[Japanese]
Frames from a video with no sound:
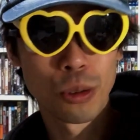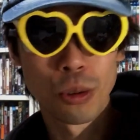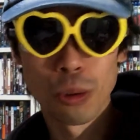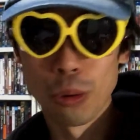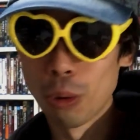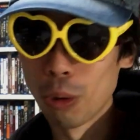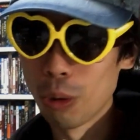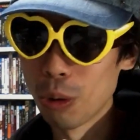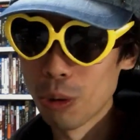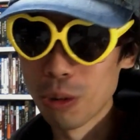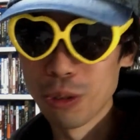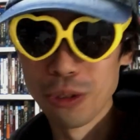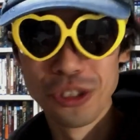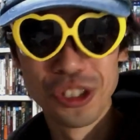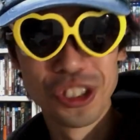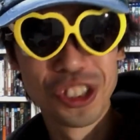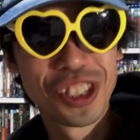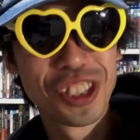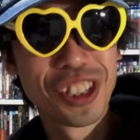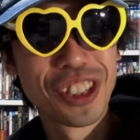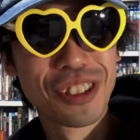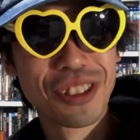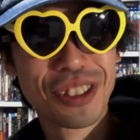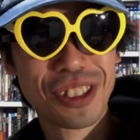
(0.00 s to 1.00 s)
興奮
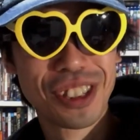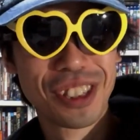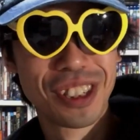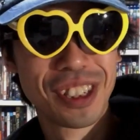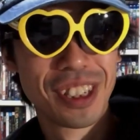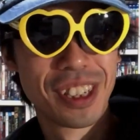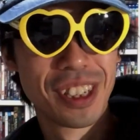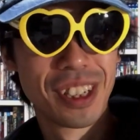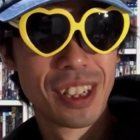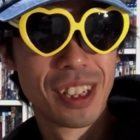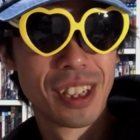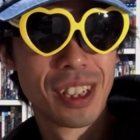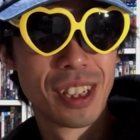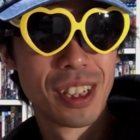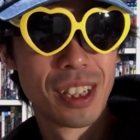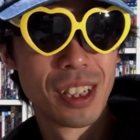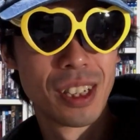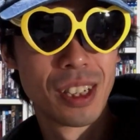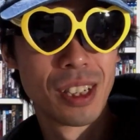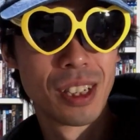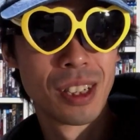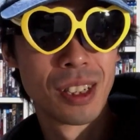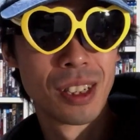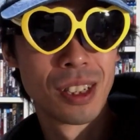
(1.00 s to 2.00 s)
している
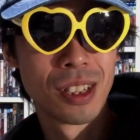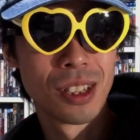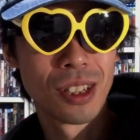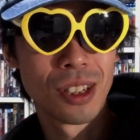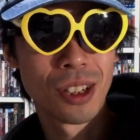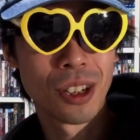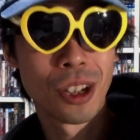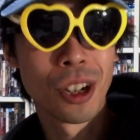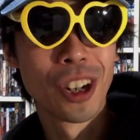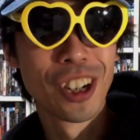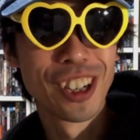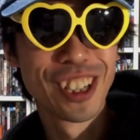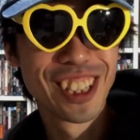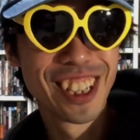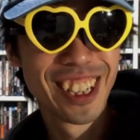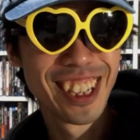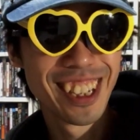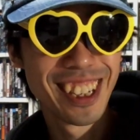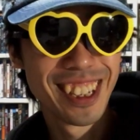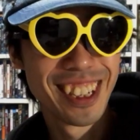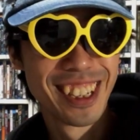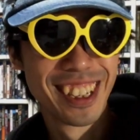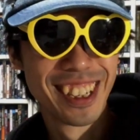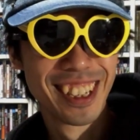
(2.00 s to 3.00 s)
外伝